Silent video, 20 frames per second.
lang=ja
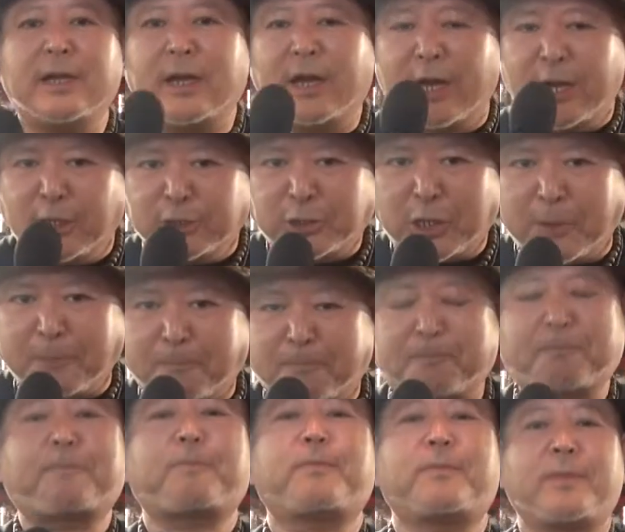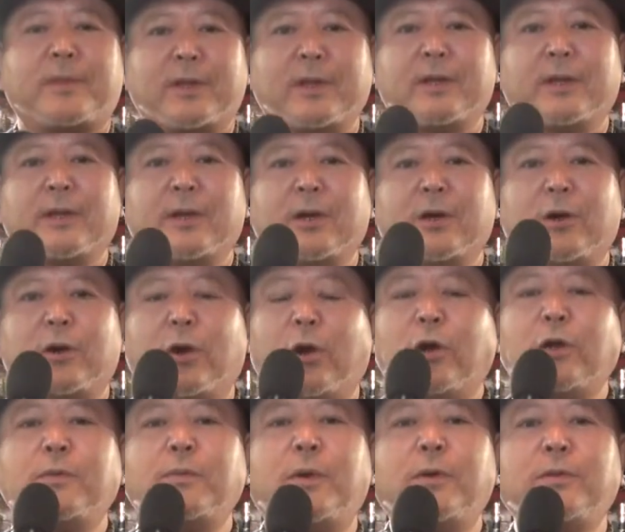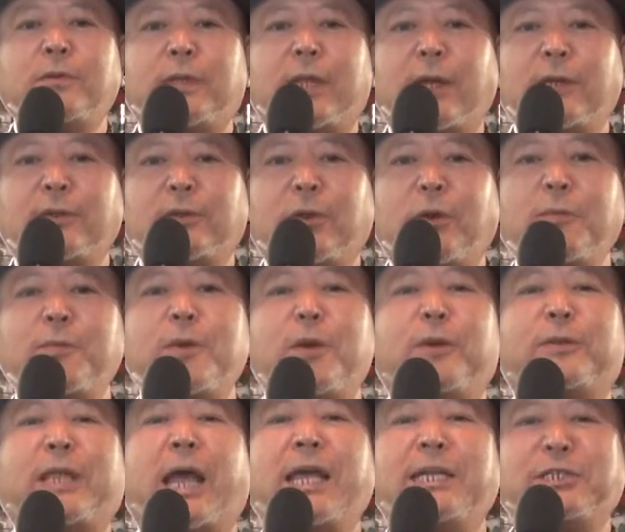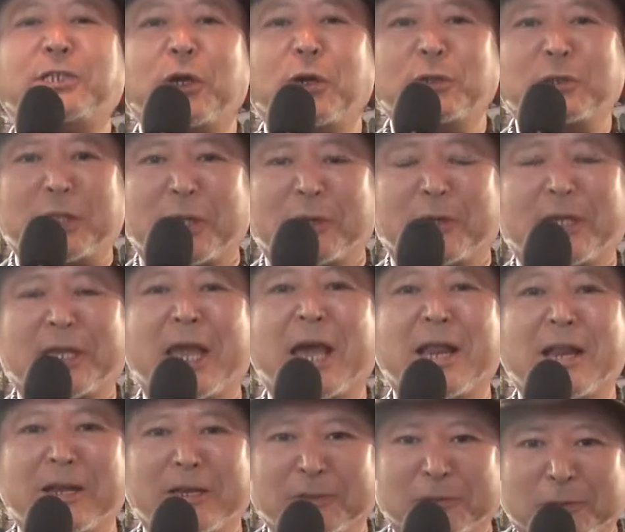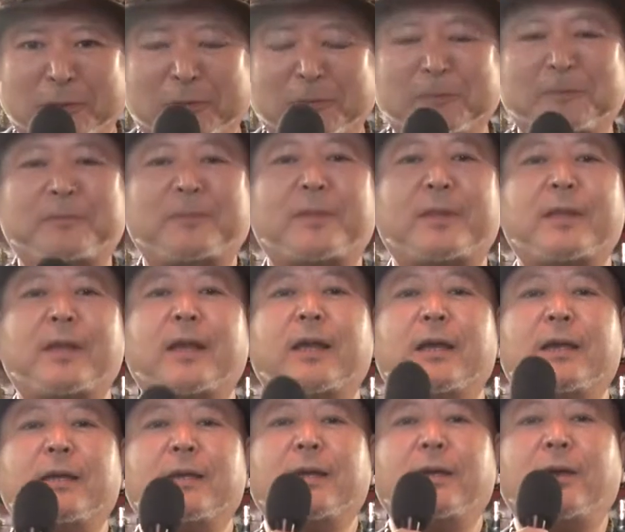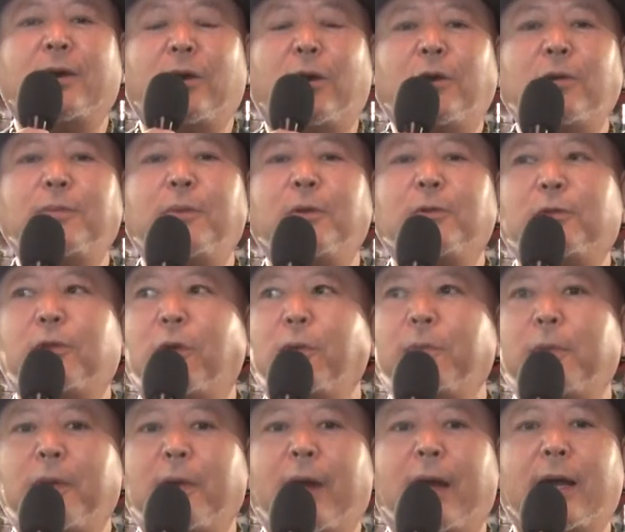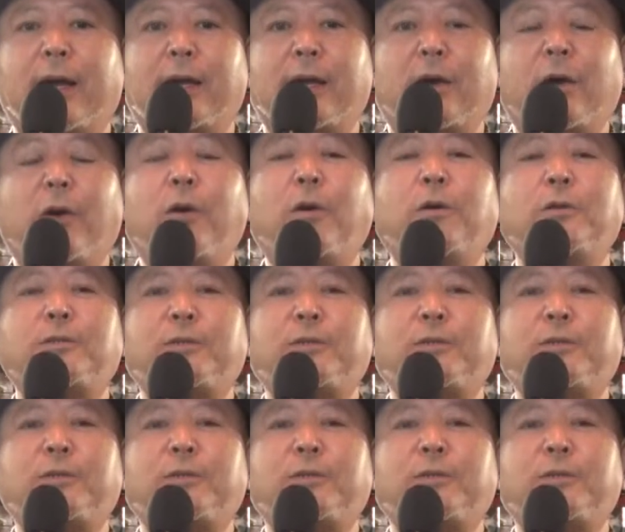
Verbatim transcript: はい、いらっしゃい。ホルモントンビの大将をしている池原です。ホルモントンビは大